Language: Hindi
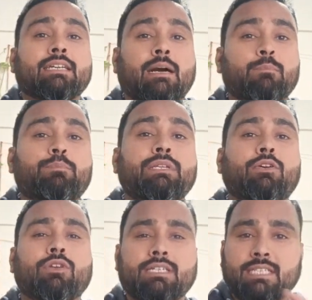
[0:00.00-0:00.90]

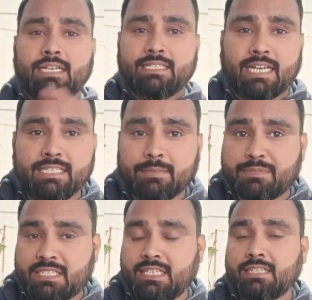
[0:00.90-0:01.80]
कंपनियों के साथ
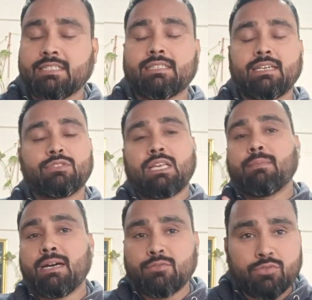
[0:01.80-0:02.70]
अप्स किया जाता है उसके
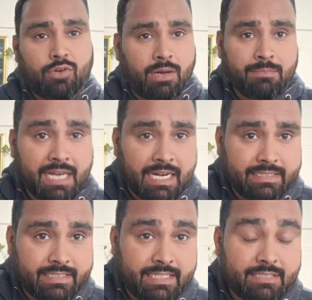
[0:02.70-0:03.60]
बाद उनको हम
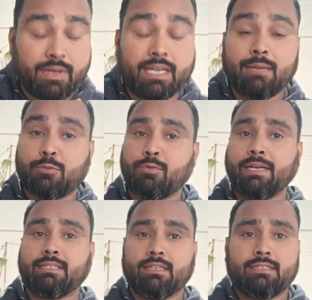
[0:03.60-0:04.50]
कैंडिडेट्स वगैरह
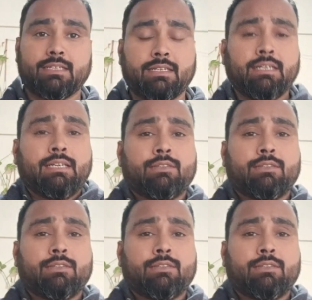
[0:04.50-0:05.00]
प्रोवाइड करते हैं